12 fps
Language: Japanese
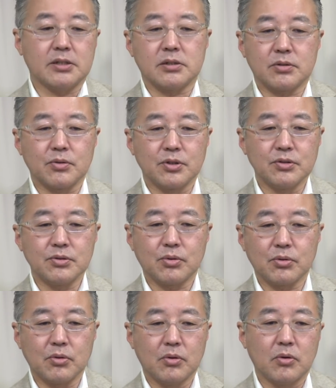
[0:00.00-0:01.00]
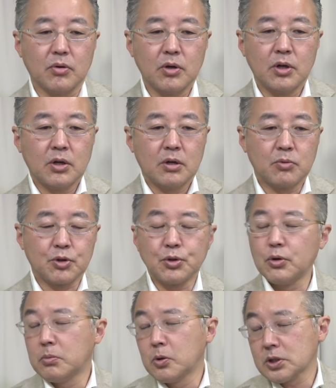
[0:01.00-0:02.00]
ですということをもう
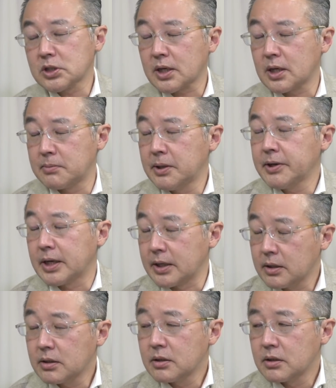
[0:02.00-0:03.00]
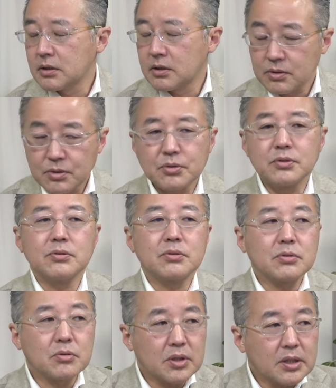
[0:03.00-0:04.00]
標榜して構わないという
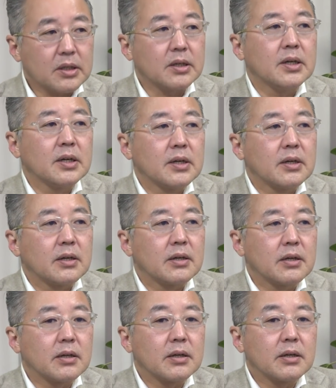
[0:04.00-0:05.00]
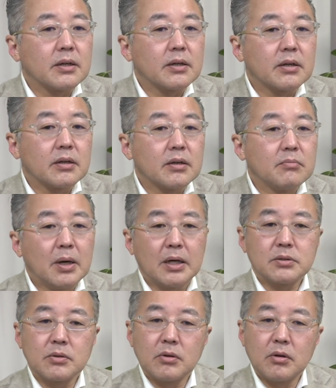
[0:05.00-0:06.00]
ことで、そ
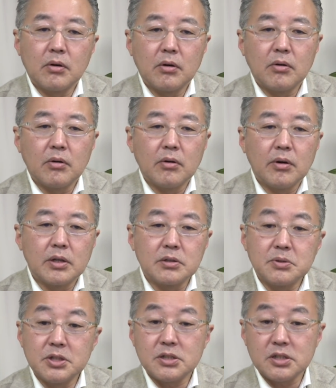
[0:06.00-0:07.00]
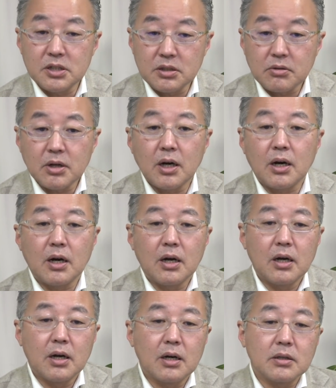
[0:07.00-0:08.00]
の NBC とか、
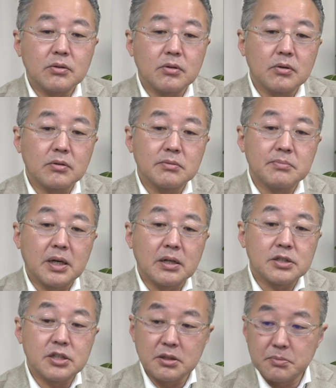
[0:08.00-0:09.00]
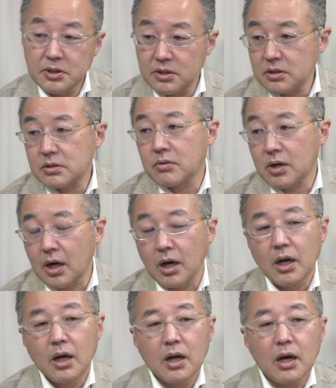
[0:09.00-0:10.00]
あとCBS と
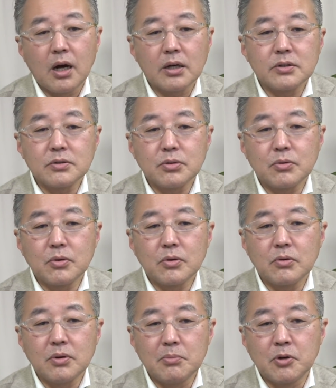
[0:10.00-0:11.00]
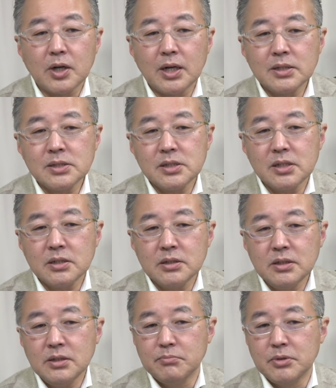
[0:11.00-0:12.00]
か、ああいうところはもう完全
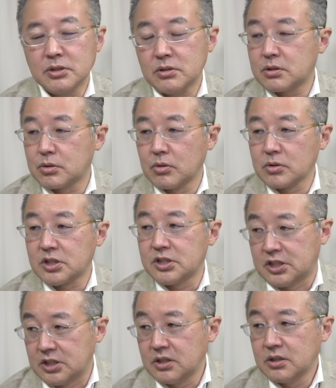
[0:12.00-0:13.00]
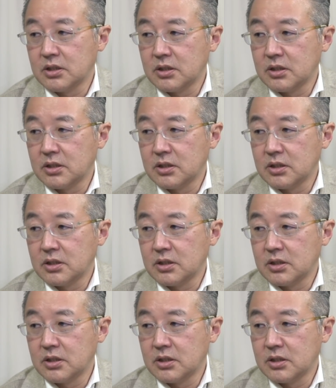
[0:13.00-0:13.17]
に民主党支持、